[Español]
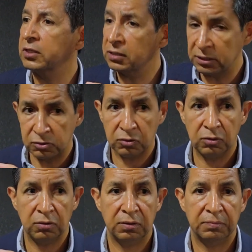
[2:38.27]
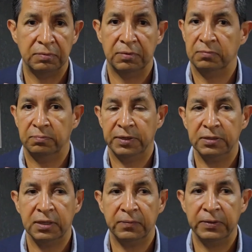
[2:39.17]
Sí, de hecho,
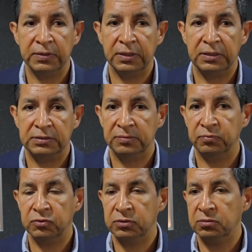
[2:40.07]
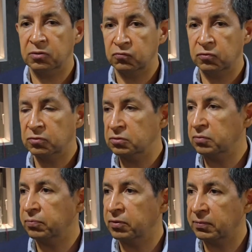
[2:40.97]
prácticamente el 100% de los fondos
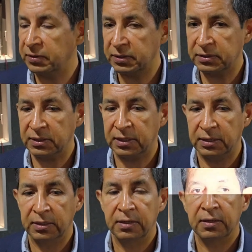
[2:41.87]
del programa Irritila